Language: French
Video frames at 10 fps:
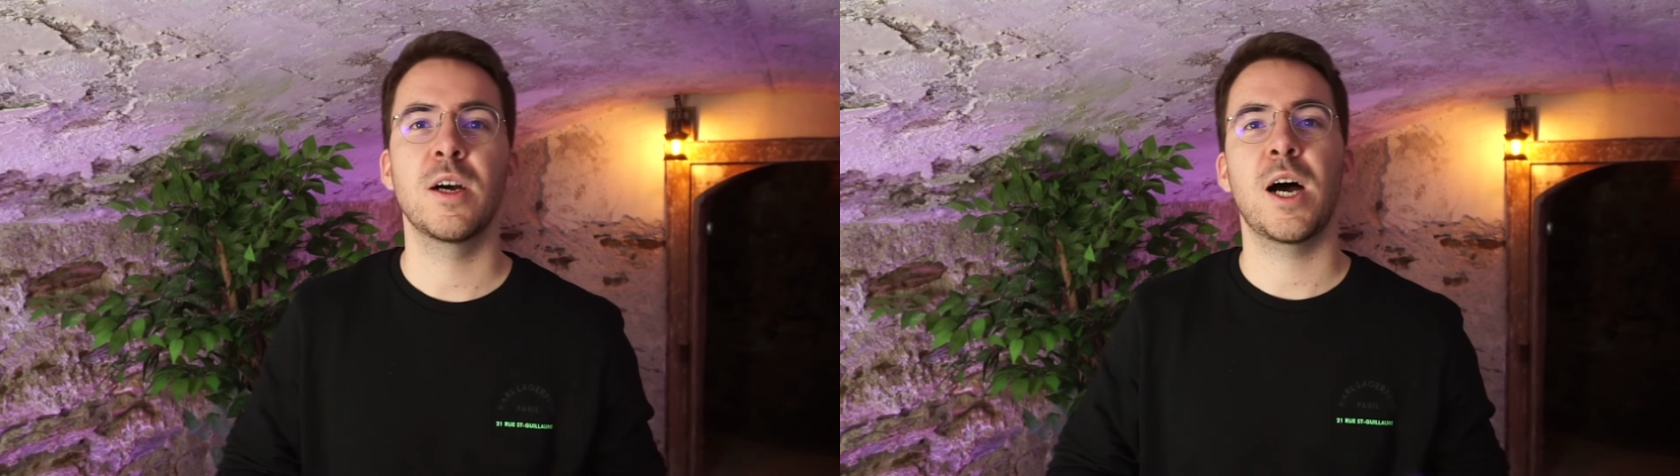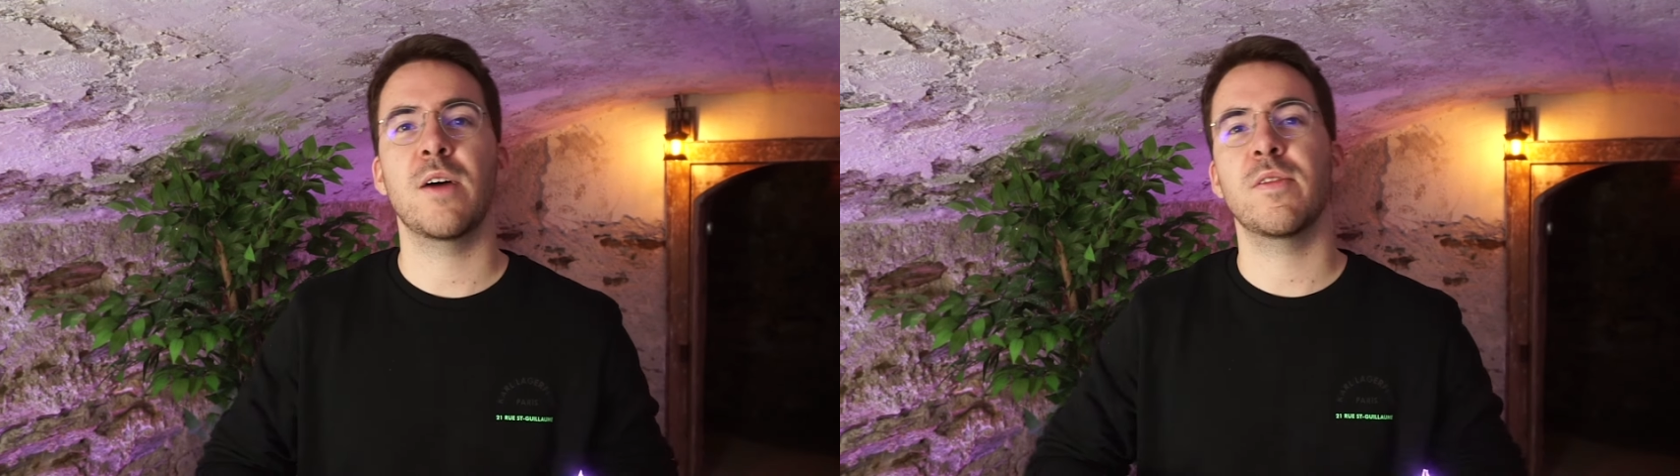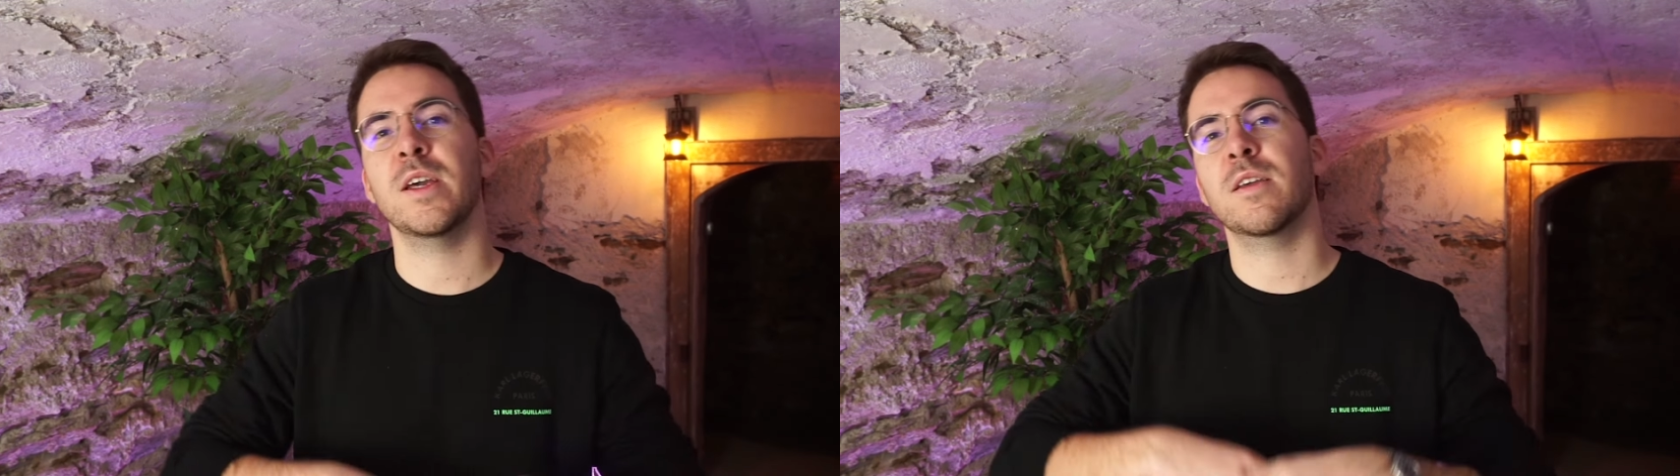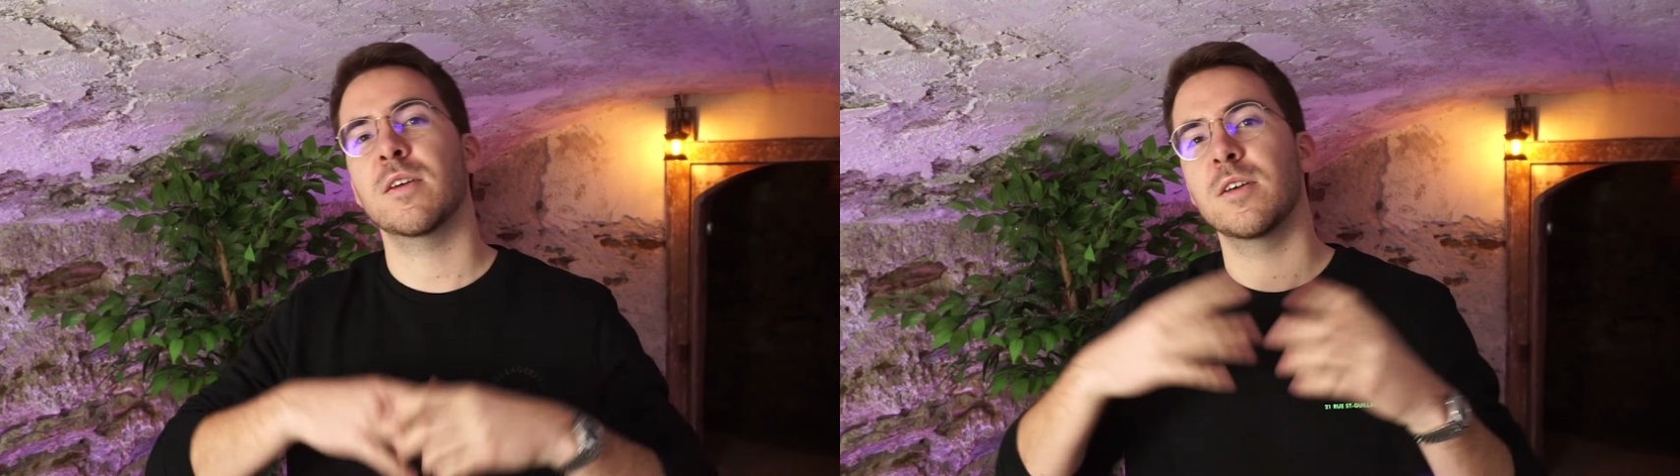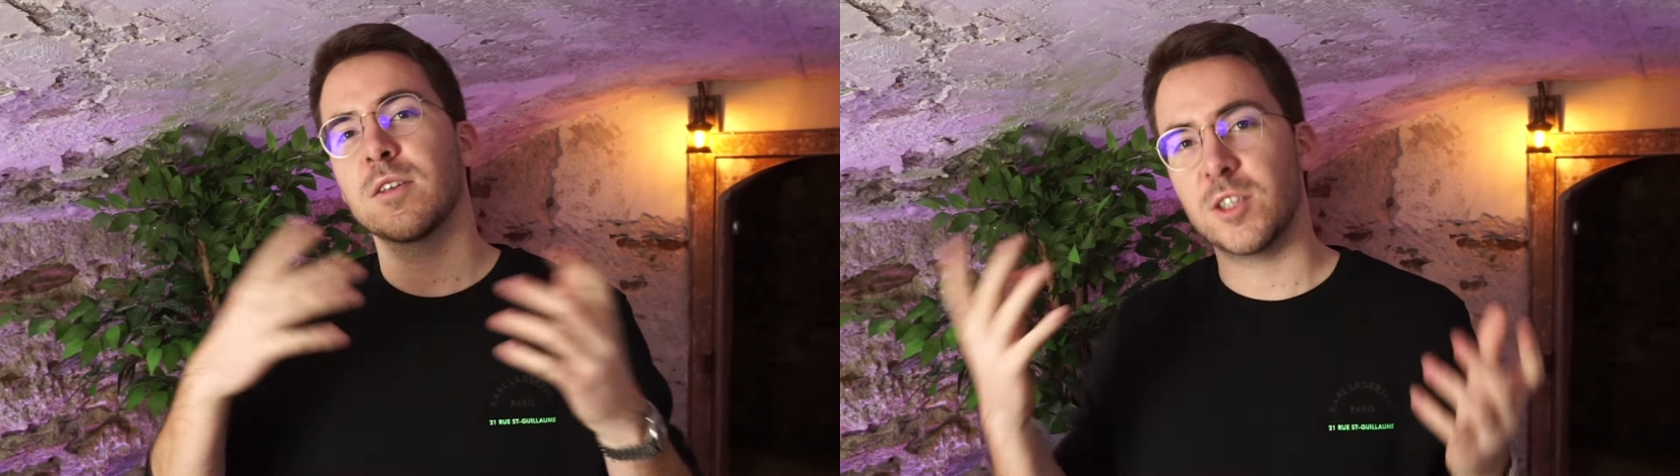
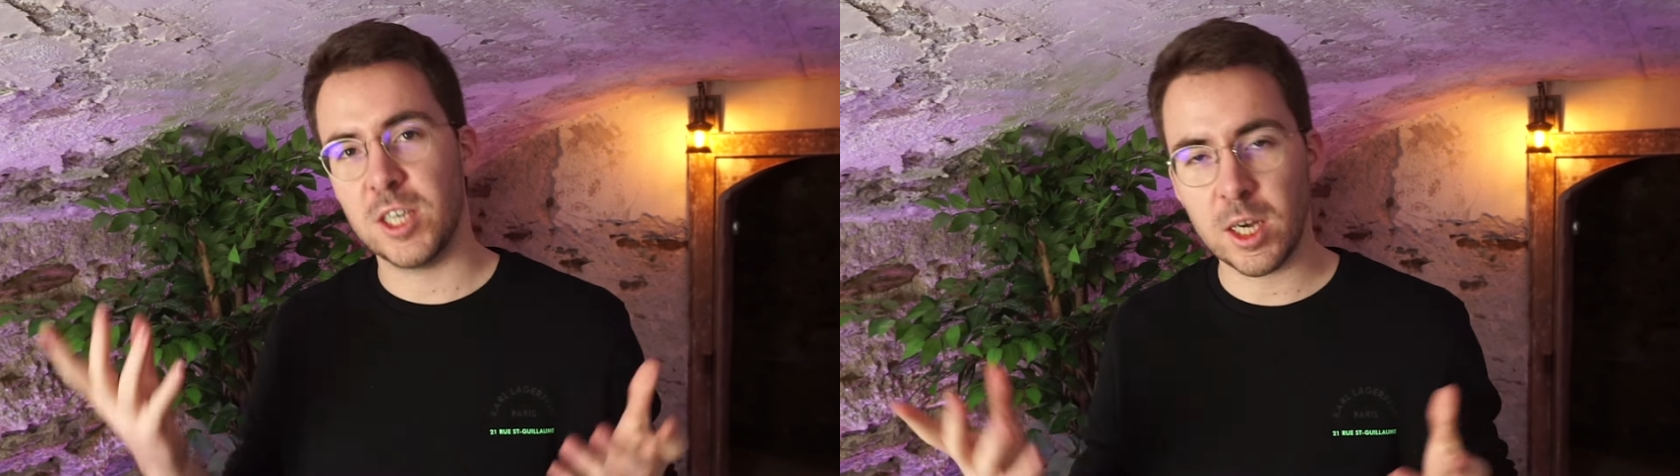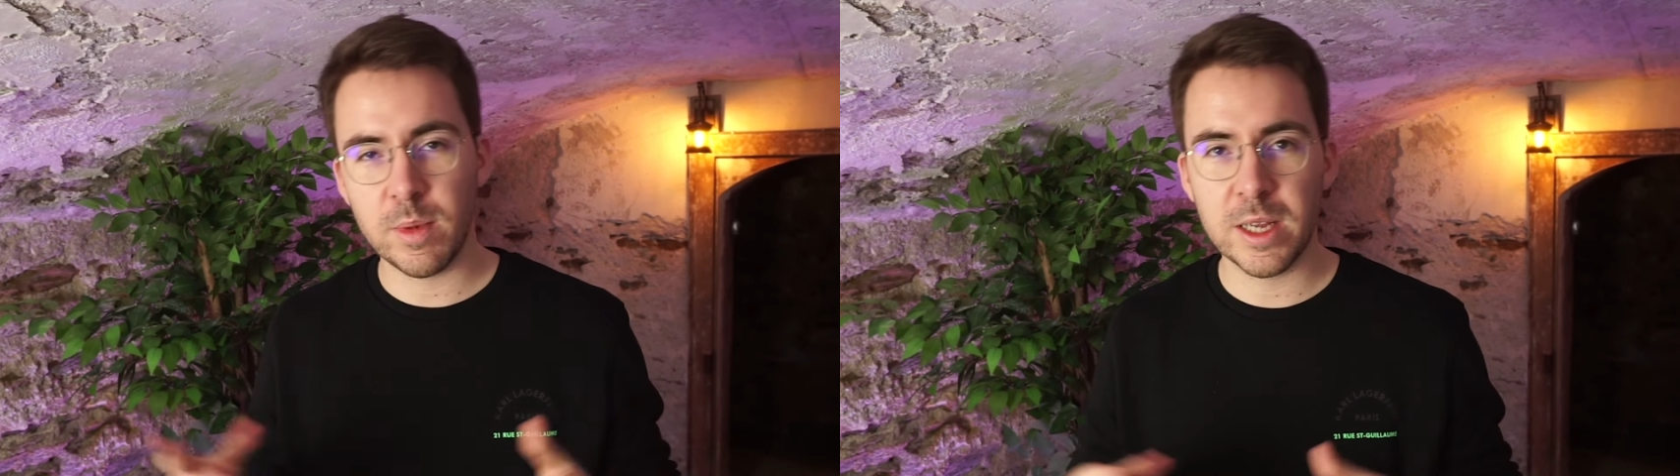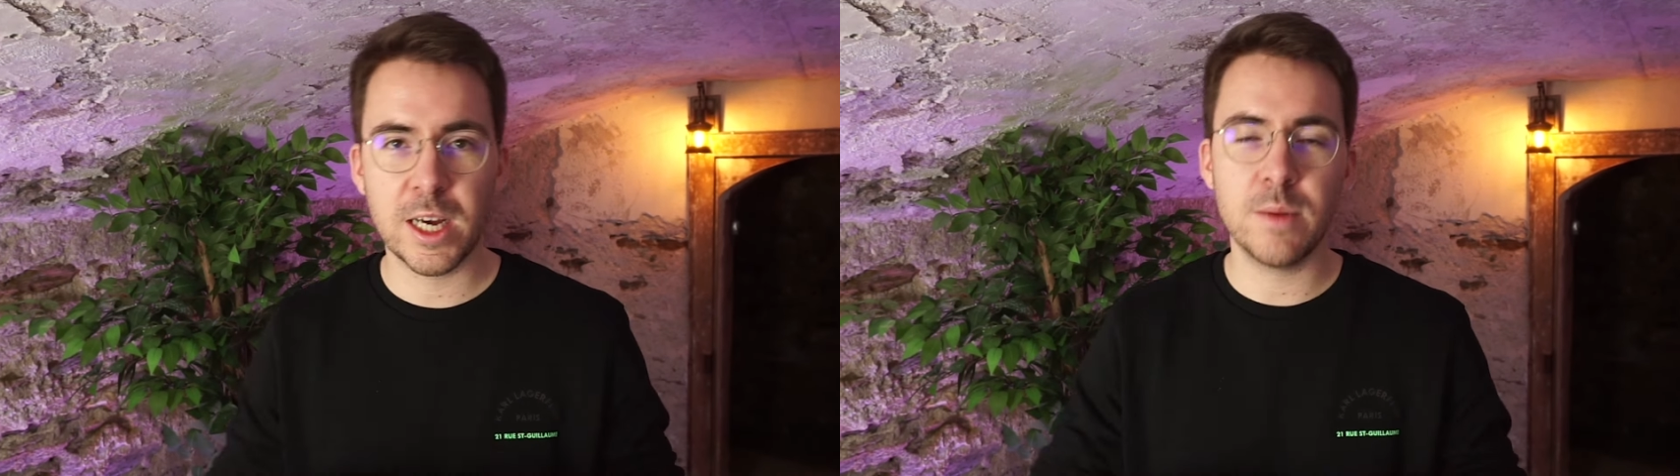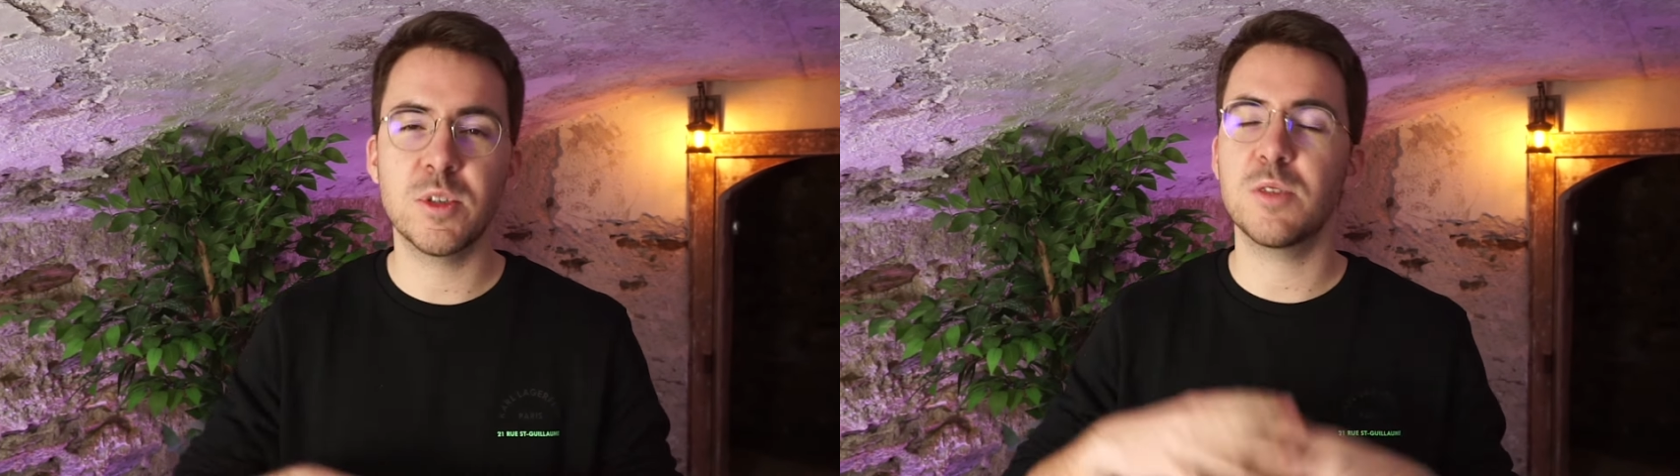avec Cher madame,